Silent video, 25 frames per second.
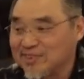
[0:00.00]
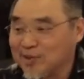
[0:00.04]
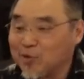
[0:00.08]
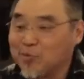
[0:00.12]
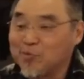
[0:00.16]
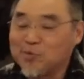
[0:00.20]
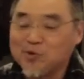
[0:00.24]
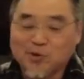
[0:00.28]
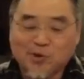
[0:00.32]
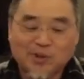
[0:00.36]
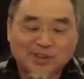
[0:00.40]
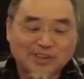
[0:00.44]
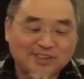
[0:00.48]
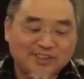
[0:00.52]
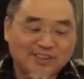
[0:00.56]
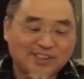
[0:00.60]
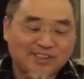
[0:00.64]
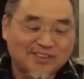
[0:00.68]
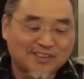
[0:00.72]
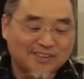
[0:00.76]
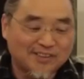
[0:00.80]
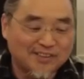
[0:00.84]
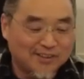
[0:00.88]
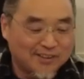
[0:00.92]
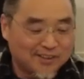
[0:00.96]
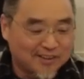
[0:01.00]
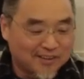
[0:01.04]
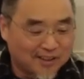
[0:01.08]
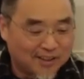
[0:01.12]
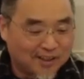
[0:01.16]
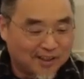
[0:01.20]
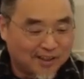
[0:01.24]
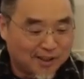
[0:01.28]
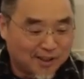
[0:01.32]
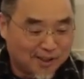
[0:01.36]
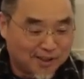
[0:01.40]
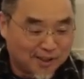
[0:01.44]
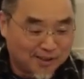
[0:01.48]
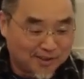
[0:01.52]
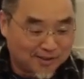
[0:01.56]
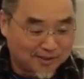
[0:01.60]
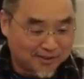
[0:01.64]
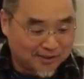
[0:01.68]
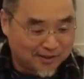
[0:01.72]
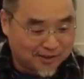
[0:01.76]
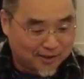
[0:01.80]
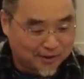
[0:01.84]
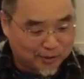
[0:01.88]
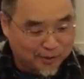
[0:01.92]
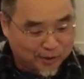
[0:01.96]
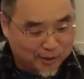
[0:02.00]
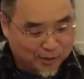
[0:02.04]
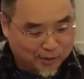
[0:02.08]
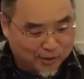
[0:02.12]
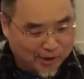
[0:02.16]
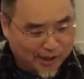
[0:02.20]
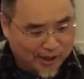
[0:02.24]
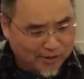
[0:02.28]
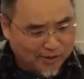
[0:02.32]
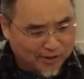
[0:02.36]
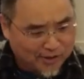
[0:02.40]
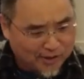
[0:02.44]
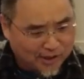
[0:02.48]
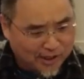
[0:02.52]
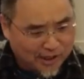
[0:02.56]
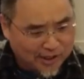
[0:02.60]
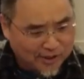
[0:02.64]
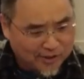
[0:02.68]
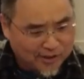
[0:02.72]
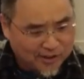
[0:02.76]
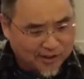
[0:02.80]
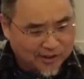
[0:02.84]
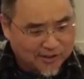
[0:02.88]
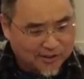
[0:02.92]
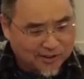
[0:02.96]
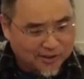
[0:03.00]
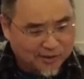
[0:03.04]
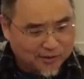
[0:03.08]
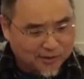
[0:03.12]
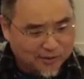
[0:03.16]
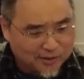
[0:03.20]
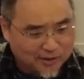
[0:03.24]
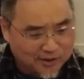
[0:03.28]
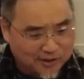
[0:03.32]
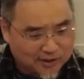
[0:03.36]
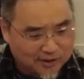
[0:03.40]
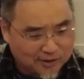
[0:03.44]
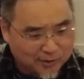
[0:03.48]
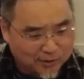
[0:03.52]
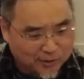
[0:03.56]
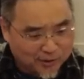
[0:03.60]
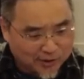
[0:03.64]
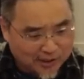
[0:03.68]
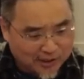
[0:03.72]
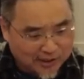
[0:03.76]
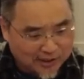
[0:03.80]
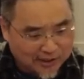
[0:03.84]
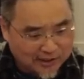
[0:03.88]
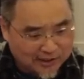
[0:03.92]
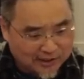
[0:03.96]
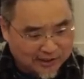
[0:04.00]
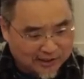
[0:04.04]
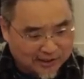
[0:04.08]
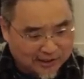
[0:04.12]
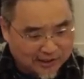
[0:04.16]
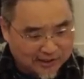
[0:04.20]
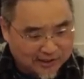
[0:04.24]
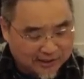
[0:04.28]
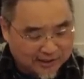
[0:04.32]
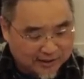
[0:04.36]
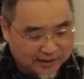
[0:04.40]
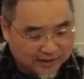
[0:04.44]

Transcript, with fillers: 我们觉得先知，呃，哦，对我还有还有一个经，一个经，我看看在哪里，